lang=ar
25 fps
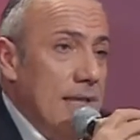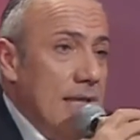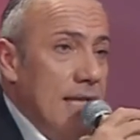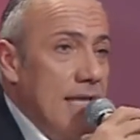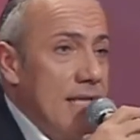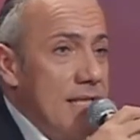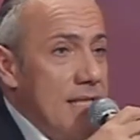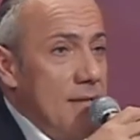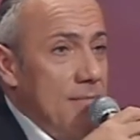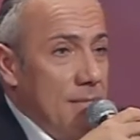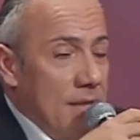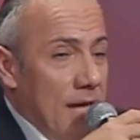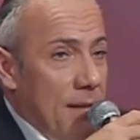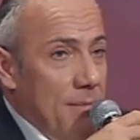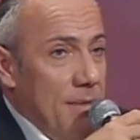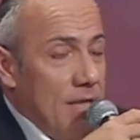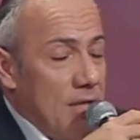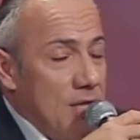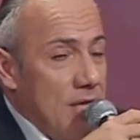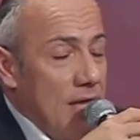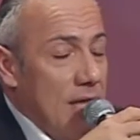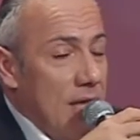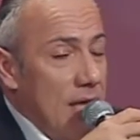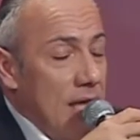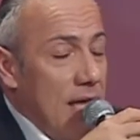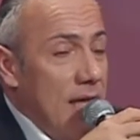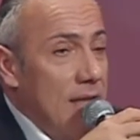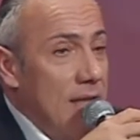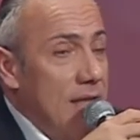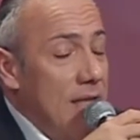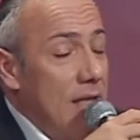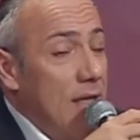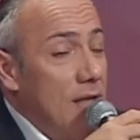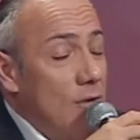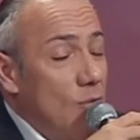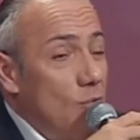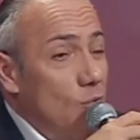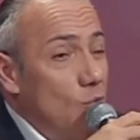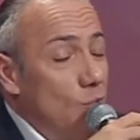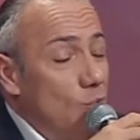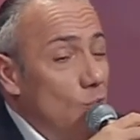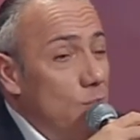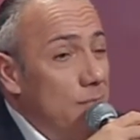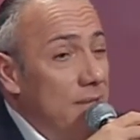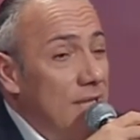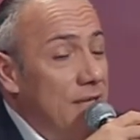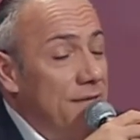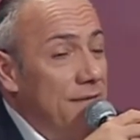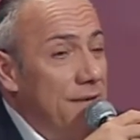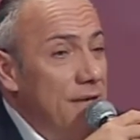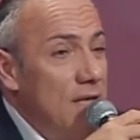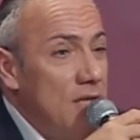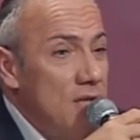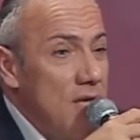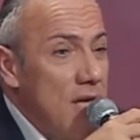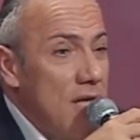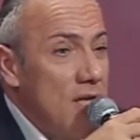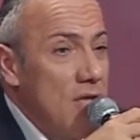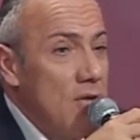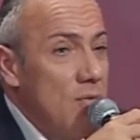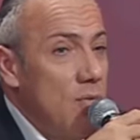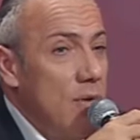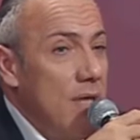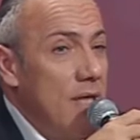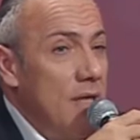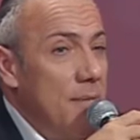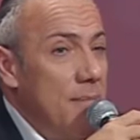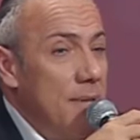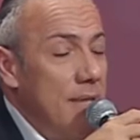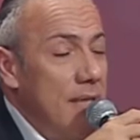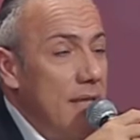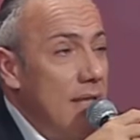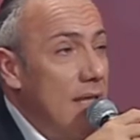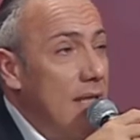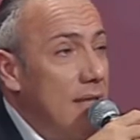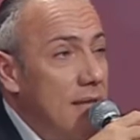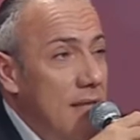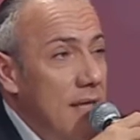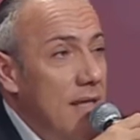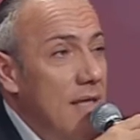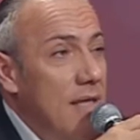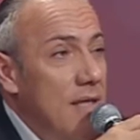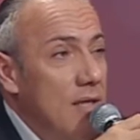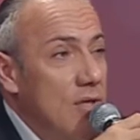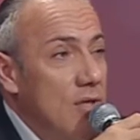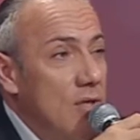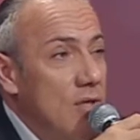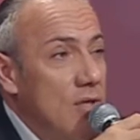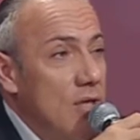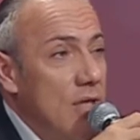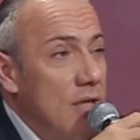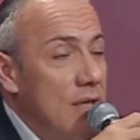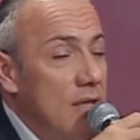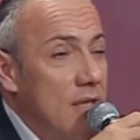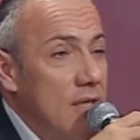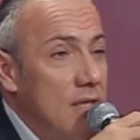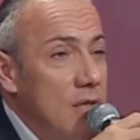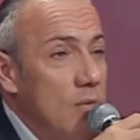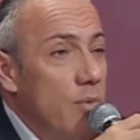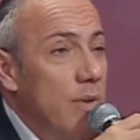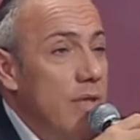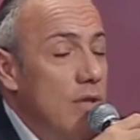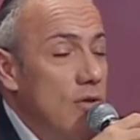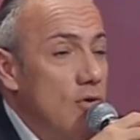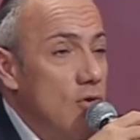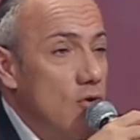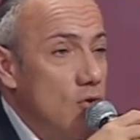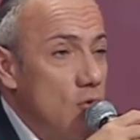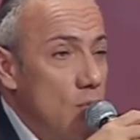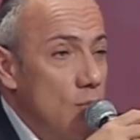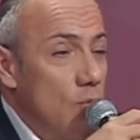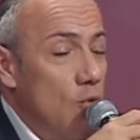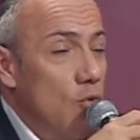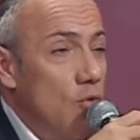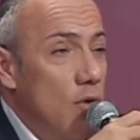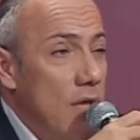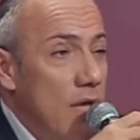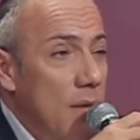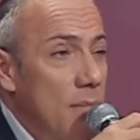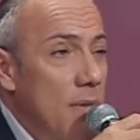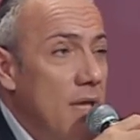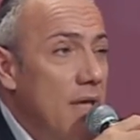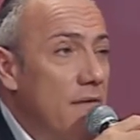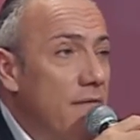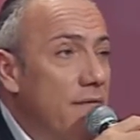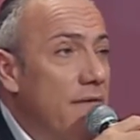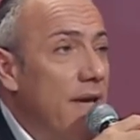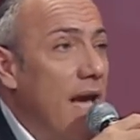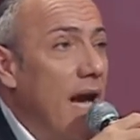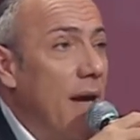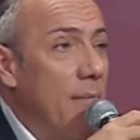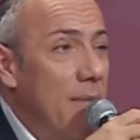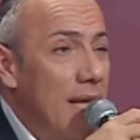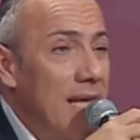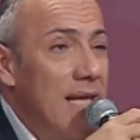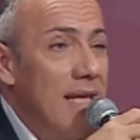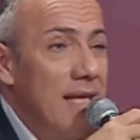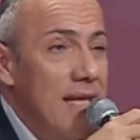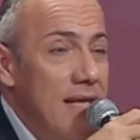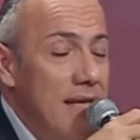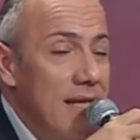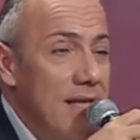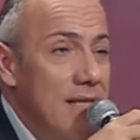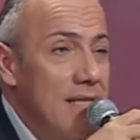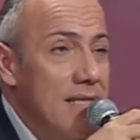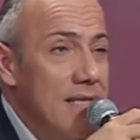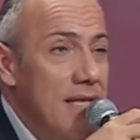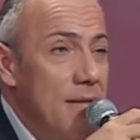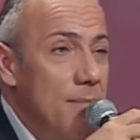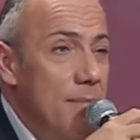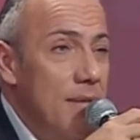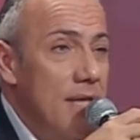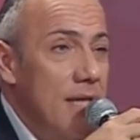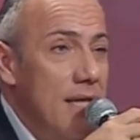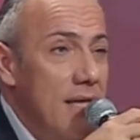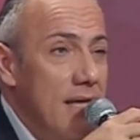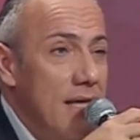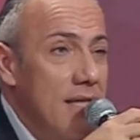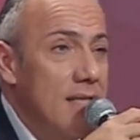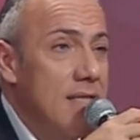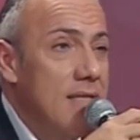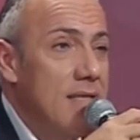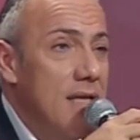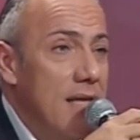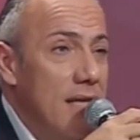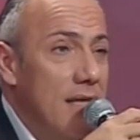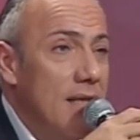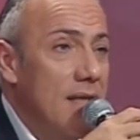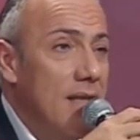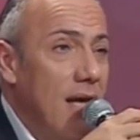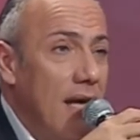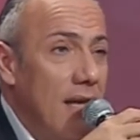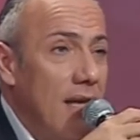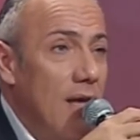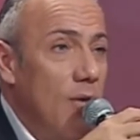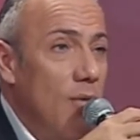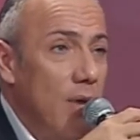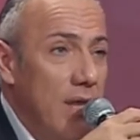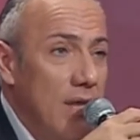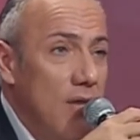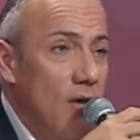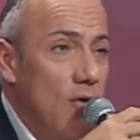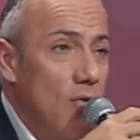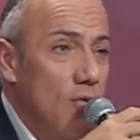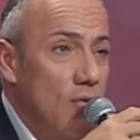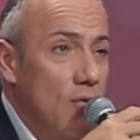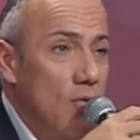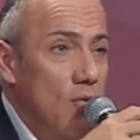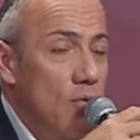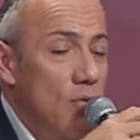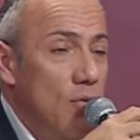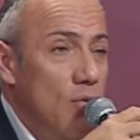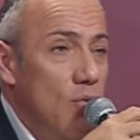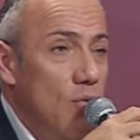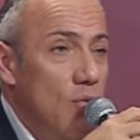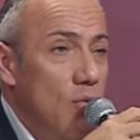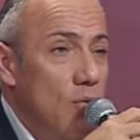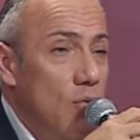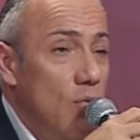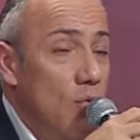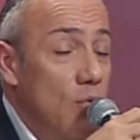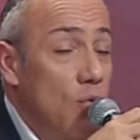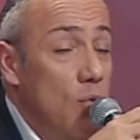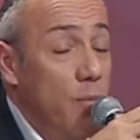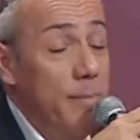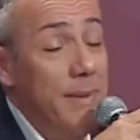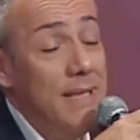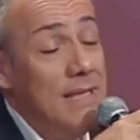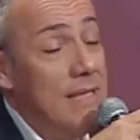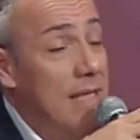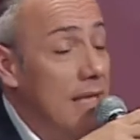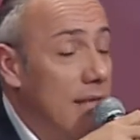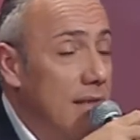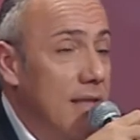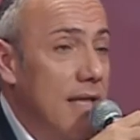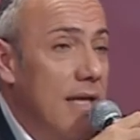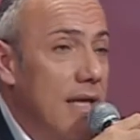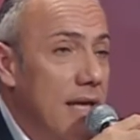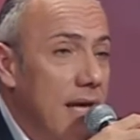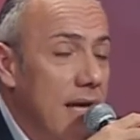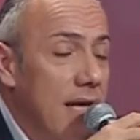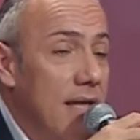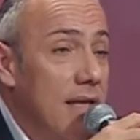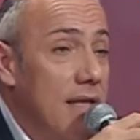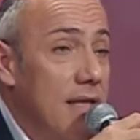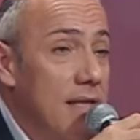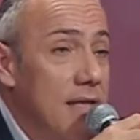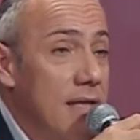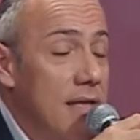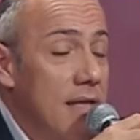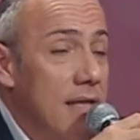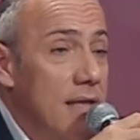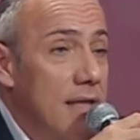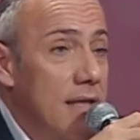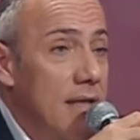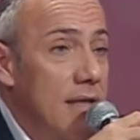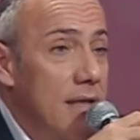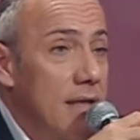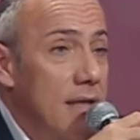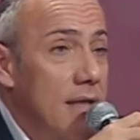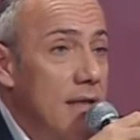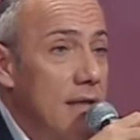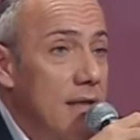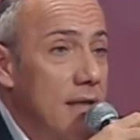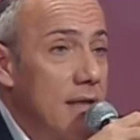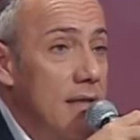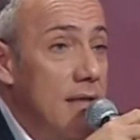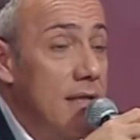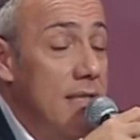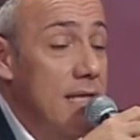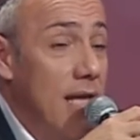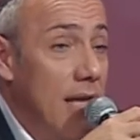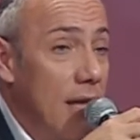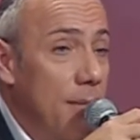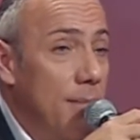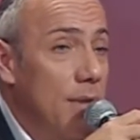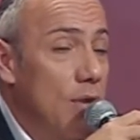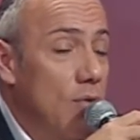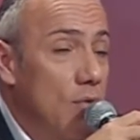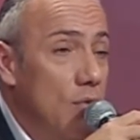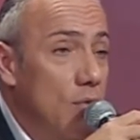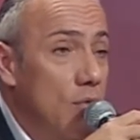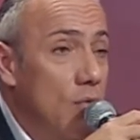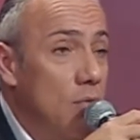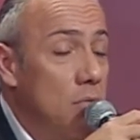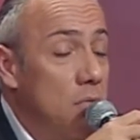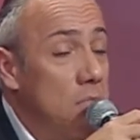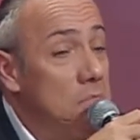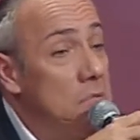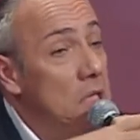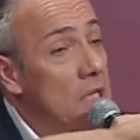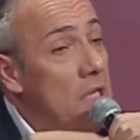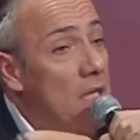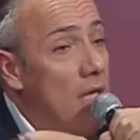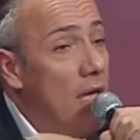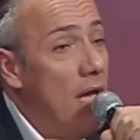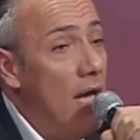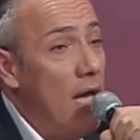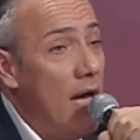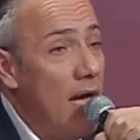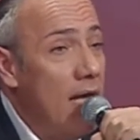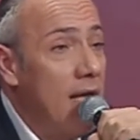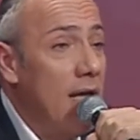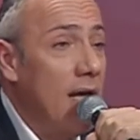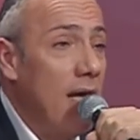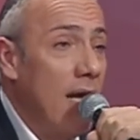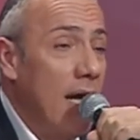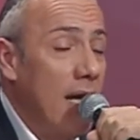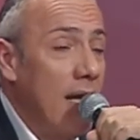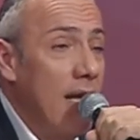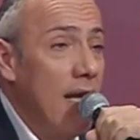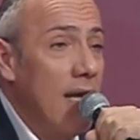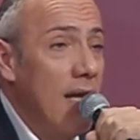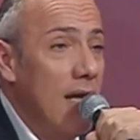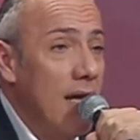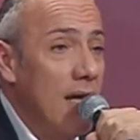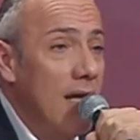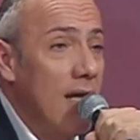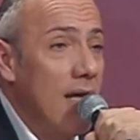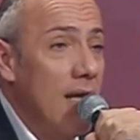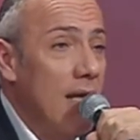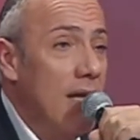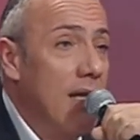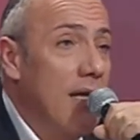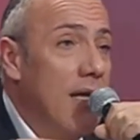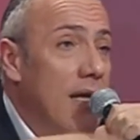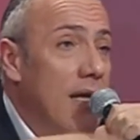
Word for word: لازم نعمل شغل أكثر ومتفاجئ شوي بالنتائج تصويت الجمهور يمكن في عملية حسابية أثرت على وضعكم وبتقديري أنا آه، آه، ظلمتكم أنا على الأقل